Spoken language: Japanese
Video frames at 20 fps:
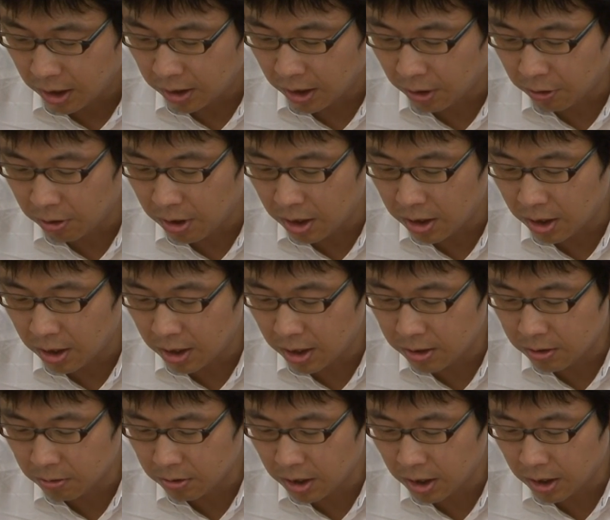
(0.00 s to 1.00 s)
なのかかん
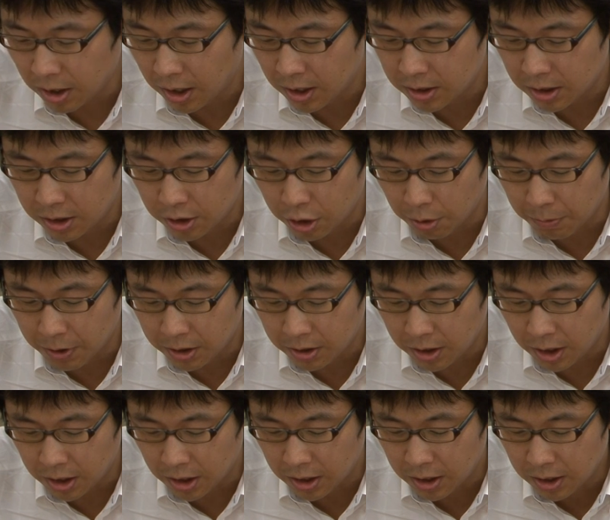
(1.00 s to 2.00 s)
連続で会社に泊まっ
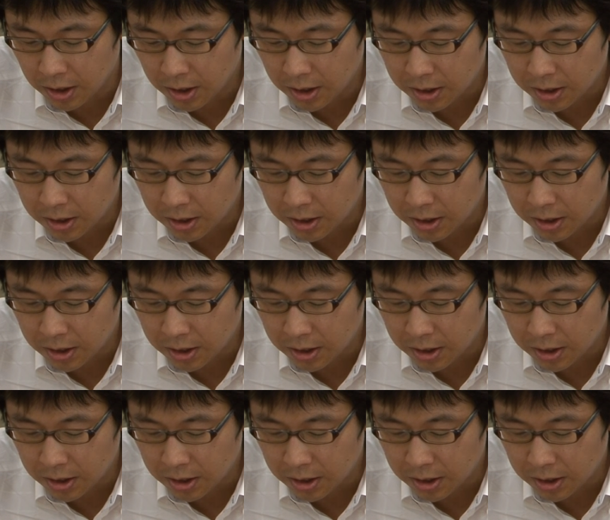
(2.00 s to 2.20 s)
たり、